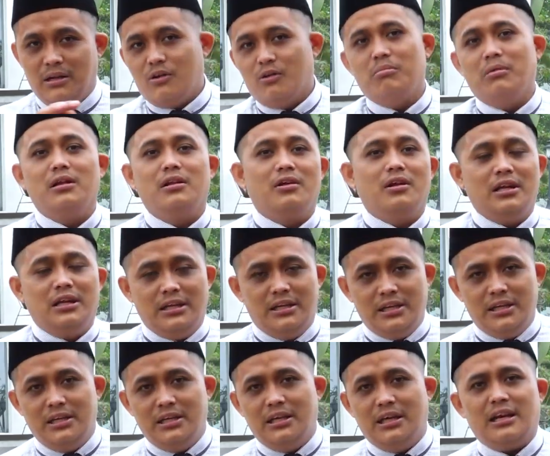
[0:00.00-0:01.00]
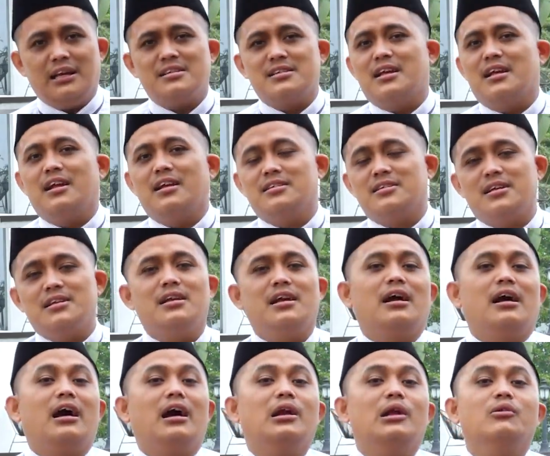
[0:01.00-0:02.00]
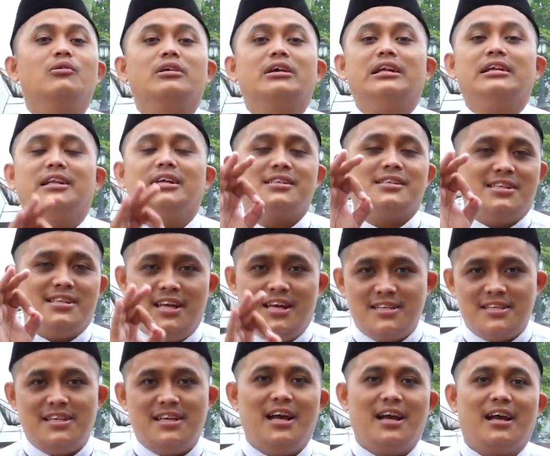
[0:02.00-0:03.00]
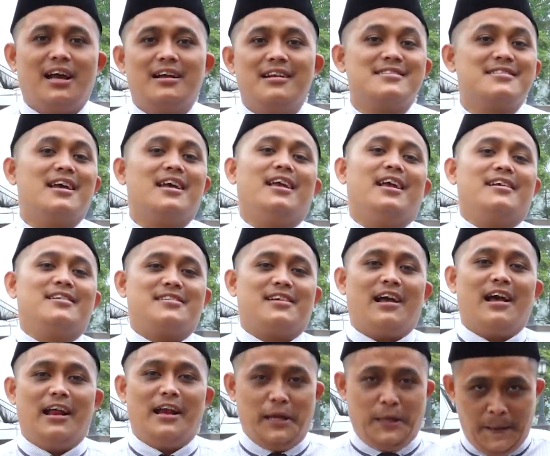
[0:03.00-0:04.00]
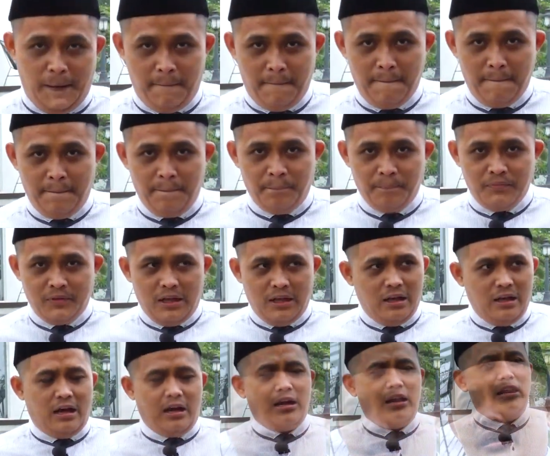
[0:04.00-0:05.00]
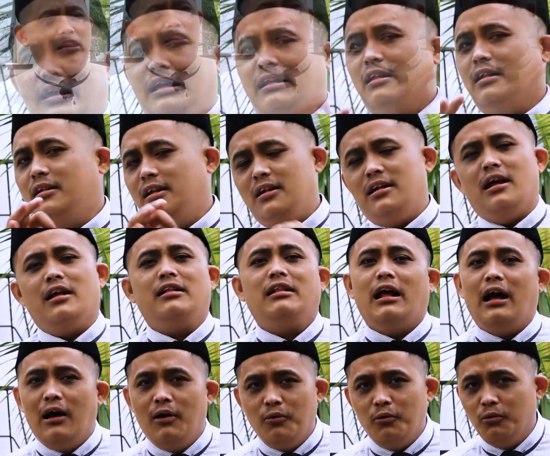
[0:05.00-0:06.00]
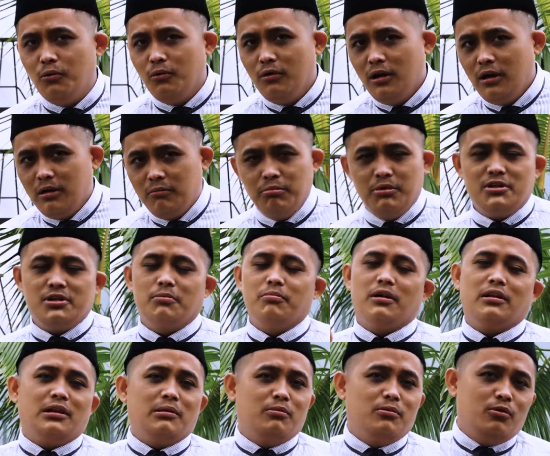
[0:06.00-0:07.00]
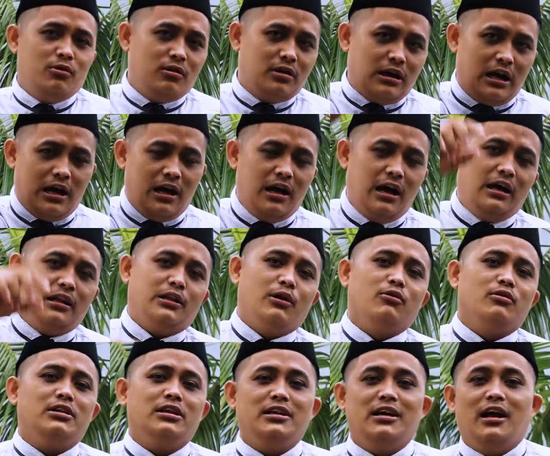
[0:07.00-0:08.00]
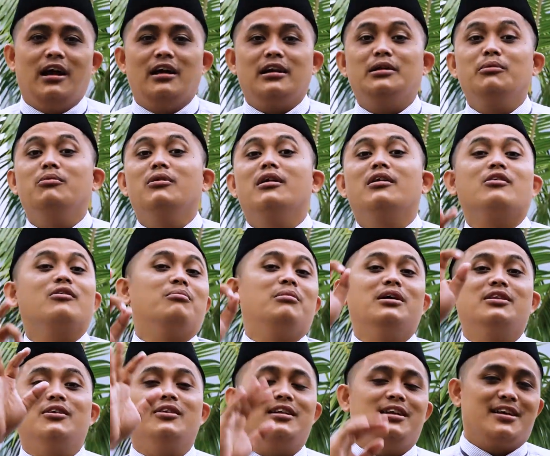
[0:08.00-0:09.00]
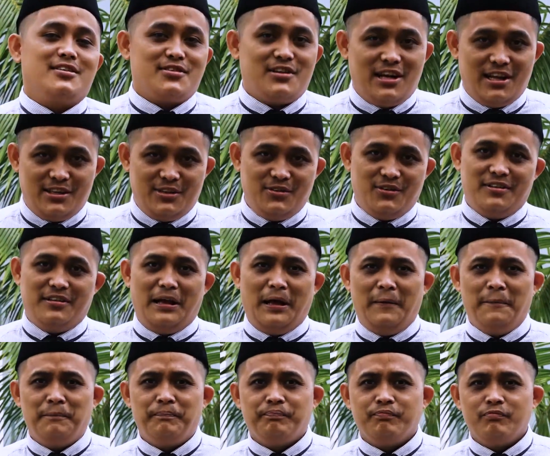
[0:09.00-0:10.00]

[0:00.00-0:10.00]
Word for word: Ramadan ini rasa-rasanya kalau kita sia-siakan sayang sekali. Karena kita tidak tahu bisa bertemukah atau tidak di bulan Ramadan yang selanjutnya.